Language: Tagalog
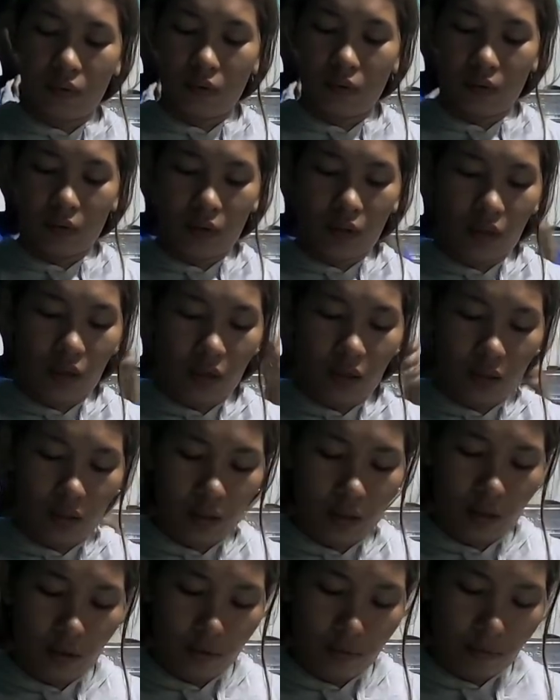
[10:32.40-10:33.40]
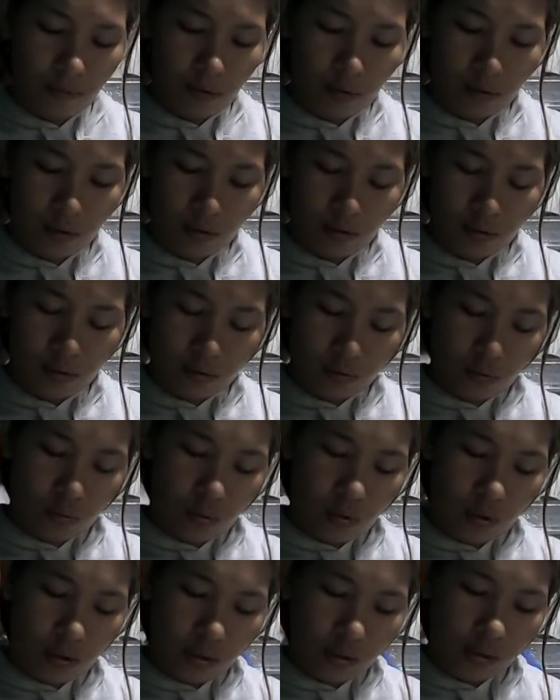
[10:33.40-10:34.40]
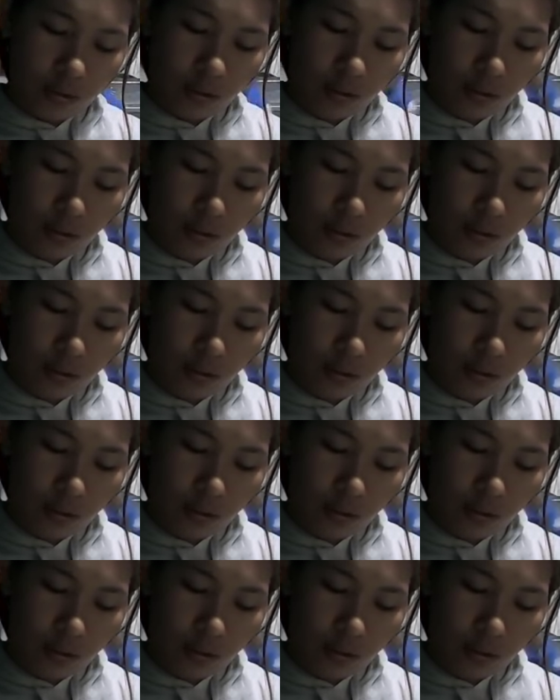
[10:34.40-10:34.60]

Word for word: Ayun lang kay... Kuha na sad